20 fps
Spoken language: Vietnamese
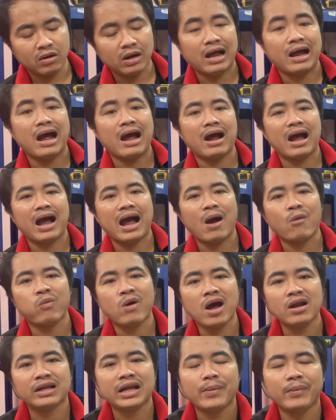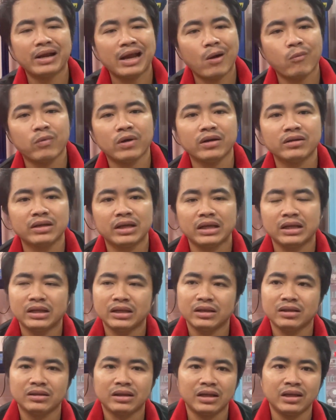là học hết cái mình học đó,
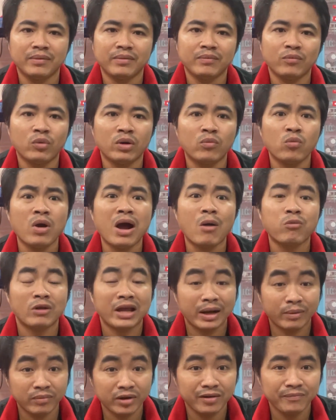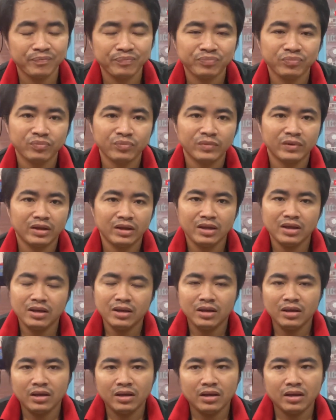thì tại vì mình mình muốn học nhanh mà
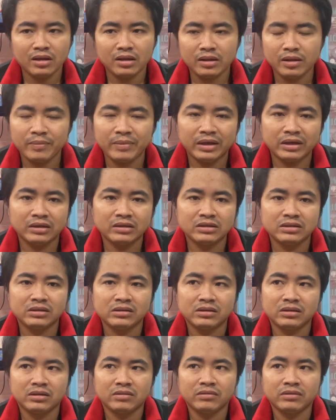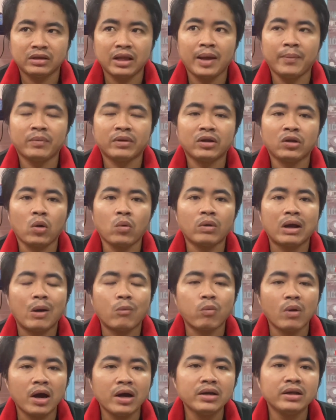thì mình tìm cái chỗ
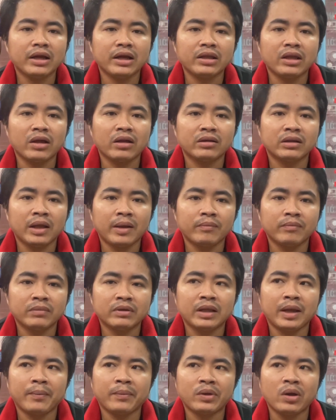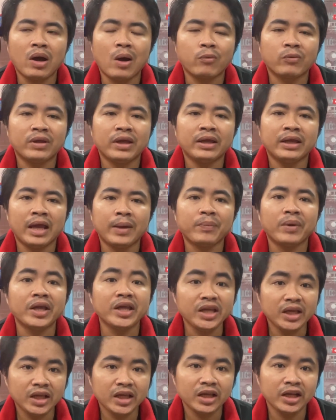học mới thì cái tìm mình tìm cho học chuyên về
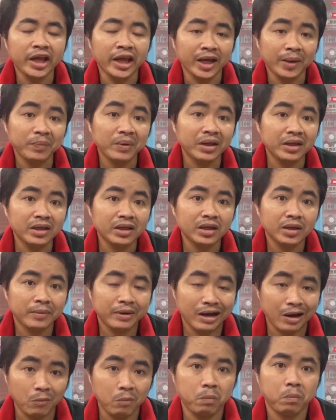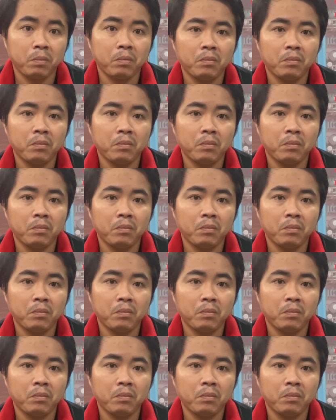FI điện FI mình học